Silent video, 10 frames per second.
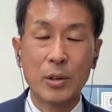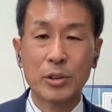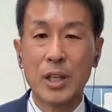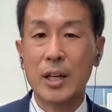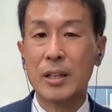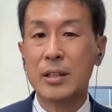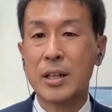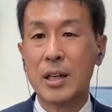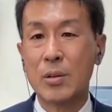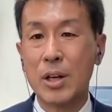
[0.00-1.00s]
予算委員
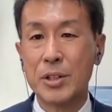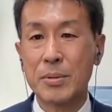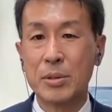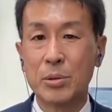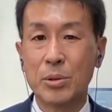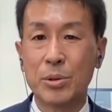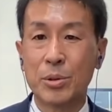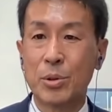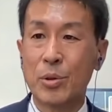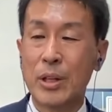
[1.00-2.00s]
会を始めるという
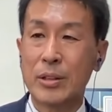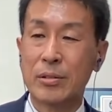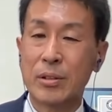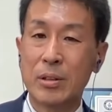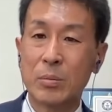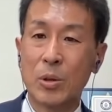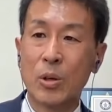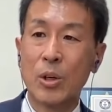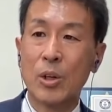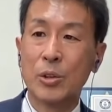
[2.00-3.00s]
ところなんですけども、